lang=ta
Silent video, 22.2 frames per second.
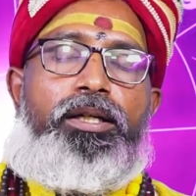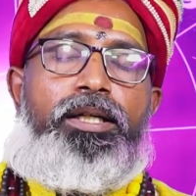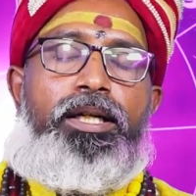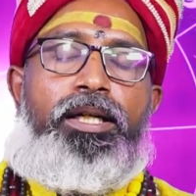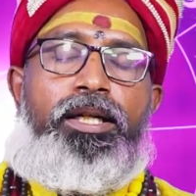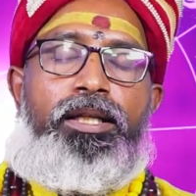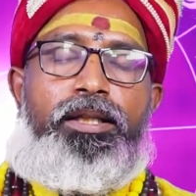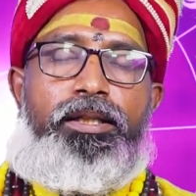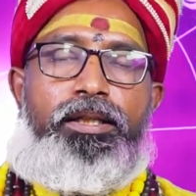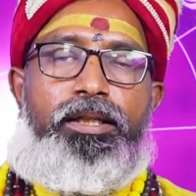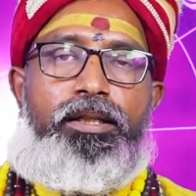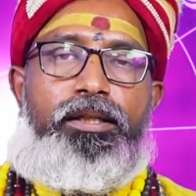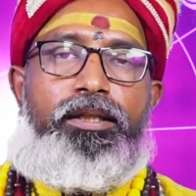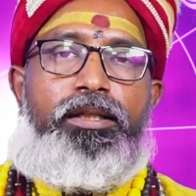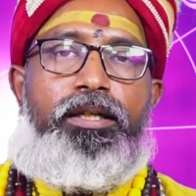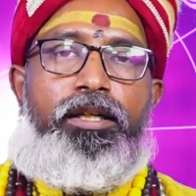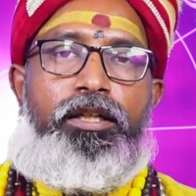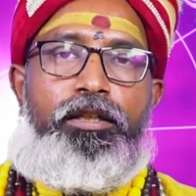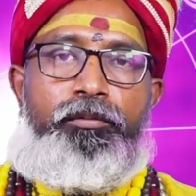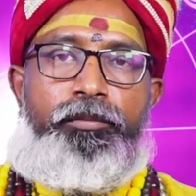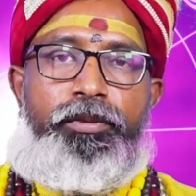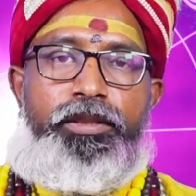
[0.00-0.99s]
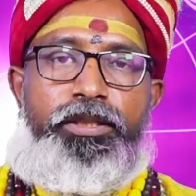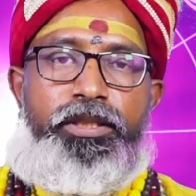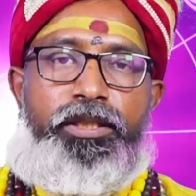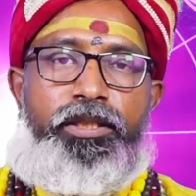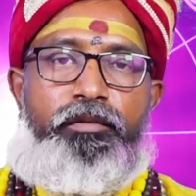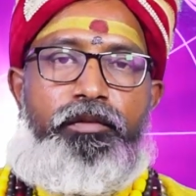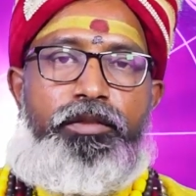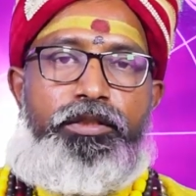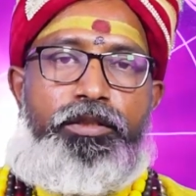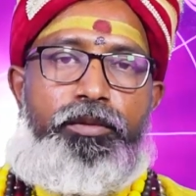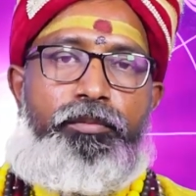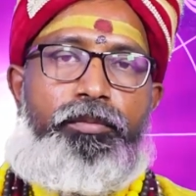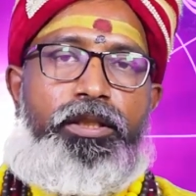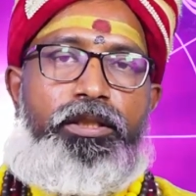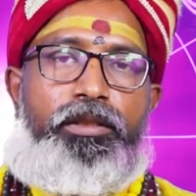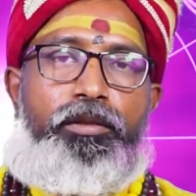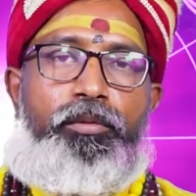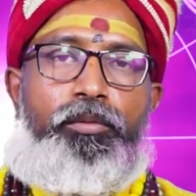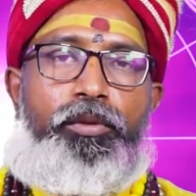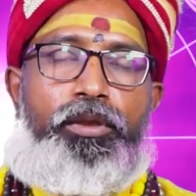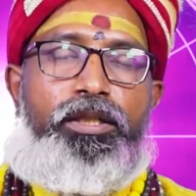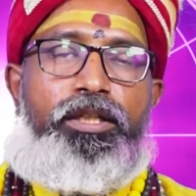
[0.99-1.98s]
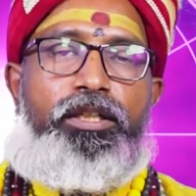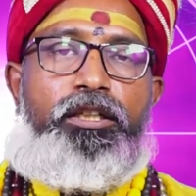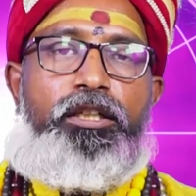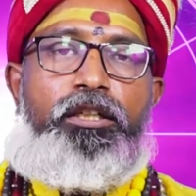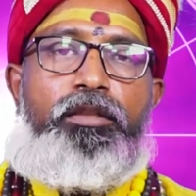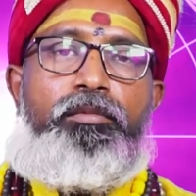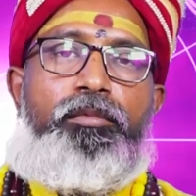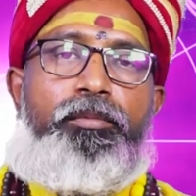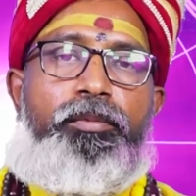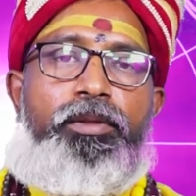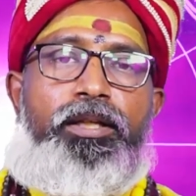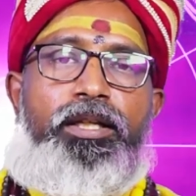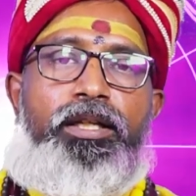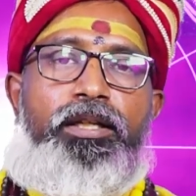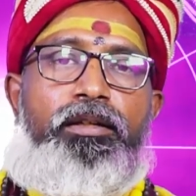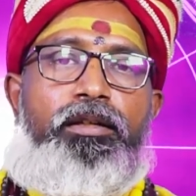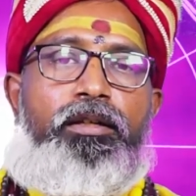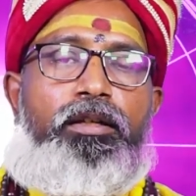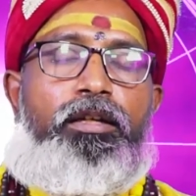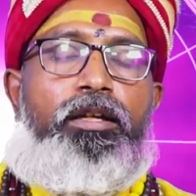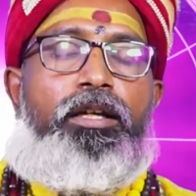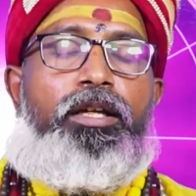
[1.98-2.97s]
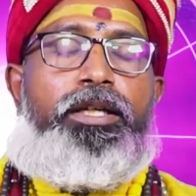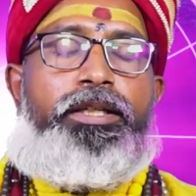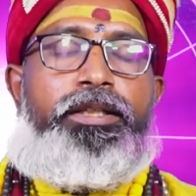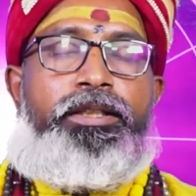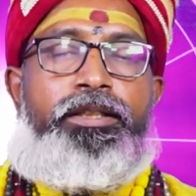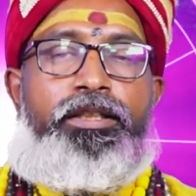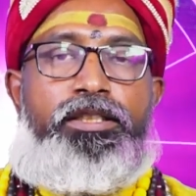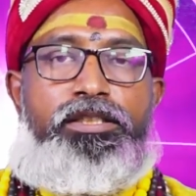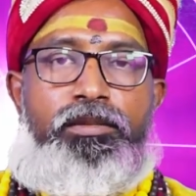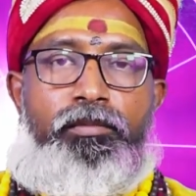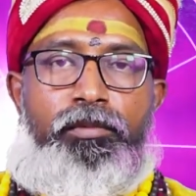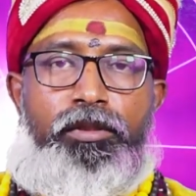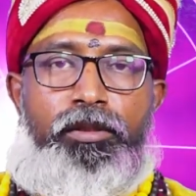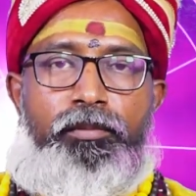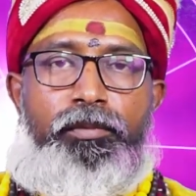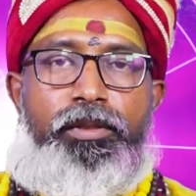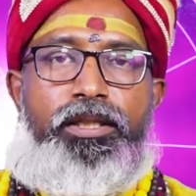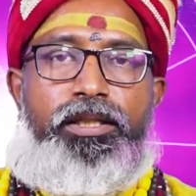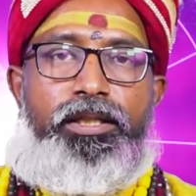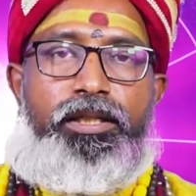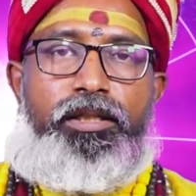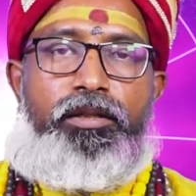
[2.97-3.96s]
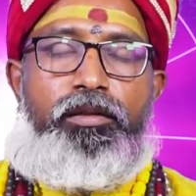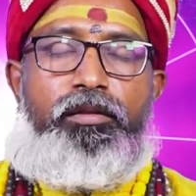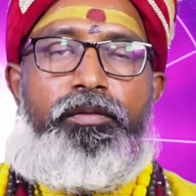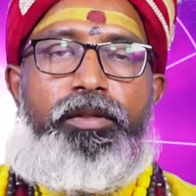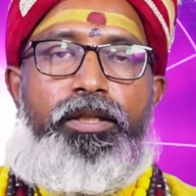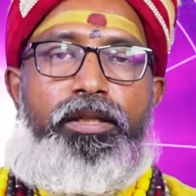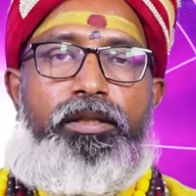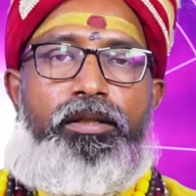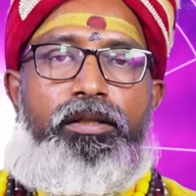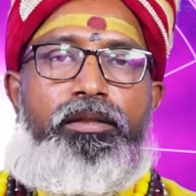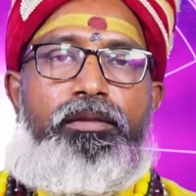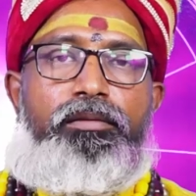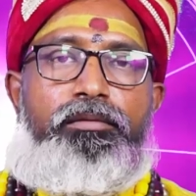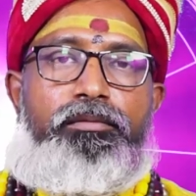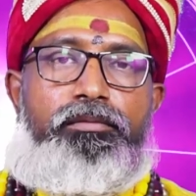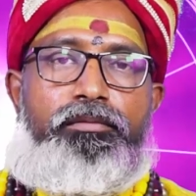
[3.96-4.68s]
கலந்துக்கிறதுக்கு அனுமதி இலவசம் எந்த ஒரு கட்டணமும் இல்லை இது சம்மந்தமான தகவல் வேணும்னா